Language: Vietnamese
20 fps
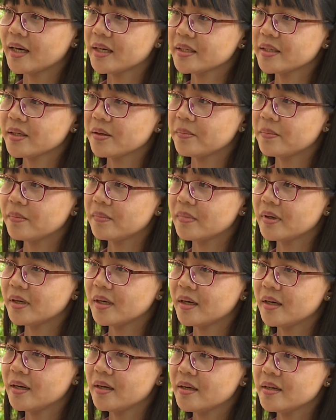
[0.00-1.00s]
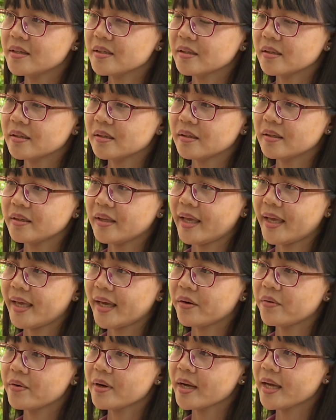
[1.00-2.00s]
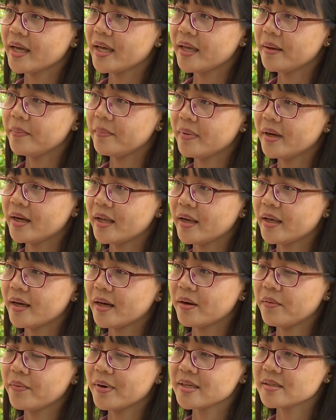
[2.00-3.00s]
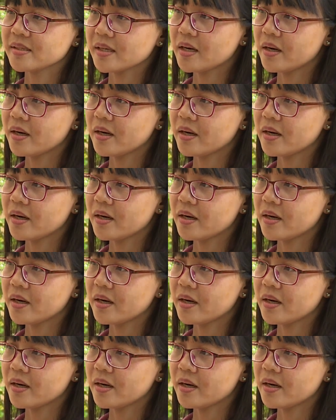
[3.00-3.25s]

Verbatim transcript: ở trong nhà của các em hay là ở ngoài xã